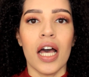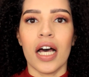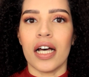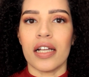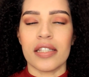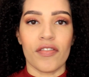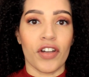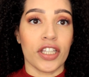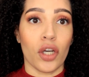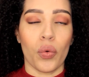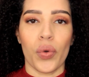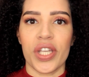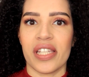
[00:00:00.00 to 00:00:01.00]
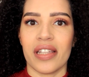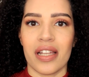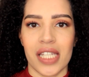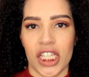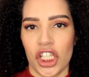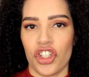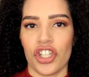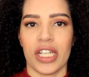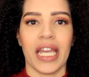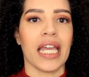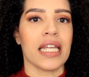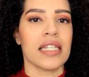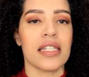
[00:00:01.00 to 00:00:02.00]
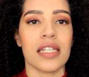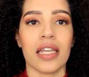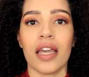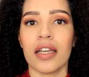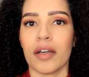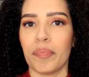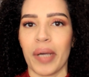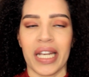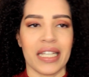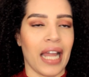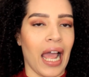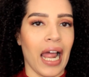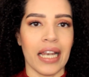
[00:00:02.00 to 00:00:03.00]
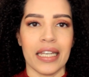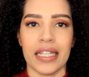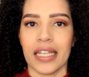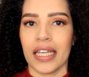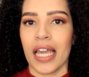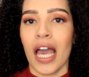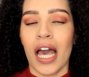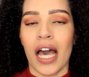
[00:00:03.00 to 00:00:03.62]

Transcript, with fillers: eh, se fate acquisti da siti cinesi pennelli eh,